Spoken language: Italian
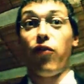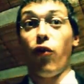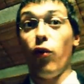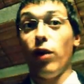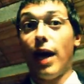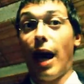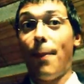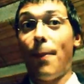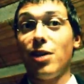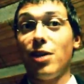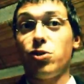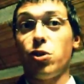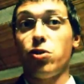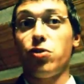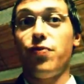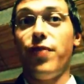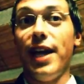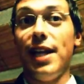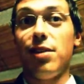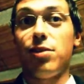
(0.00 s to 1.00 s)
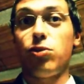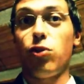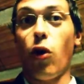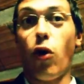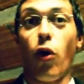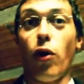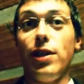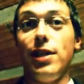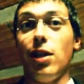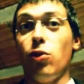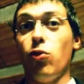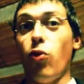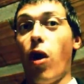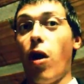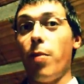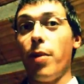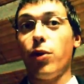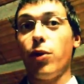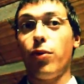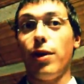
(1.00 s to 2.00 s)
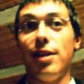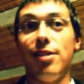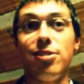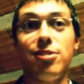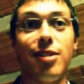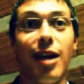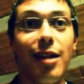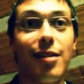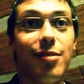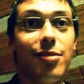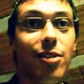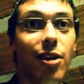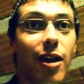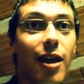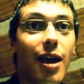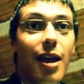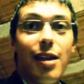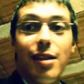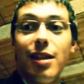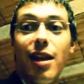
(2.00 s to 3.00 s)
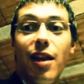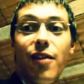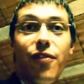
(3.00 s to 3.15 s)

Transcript: Una fuga a passo svelto coglie l'uomo in quell'istante,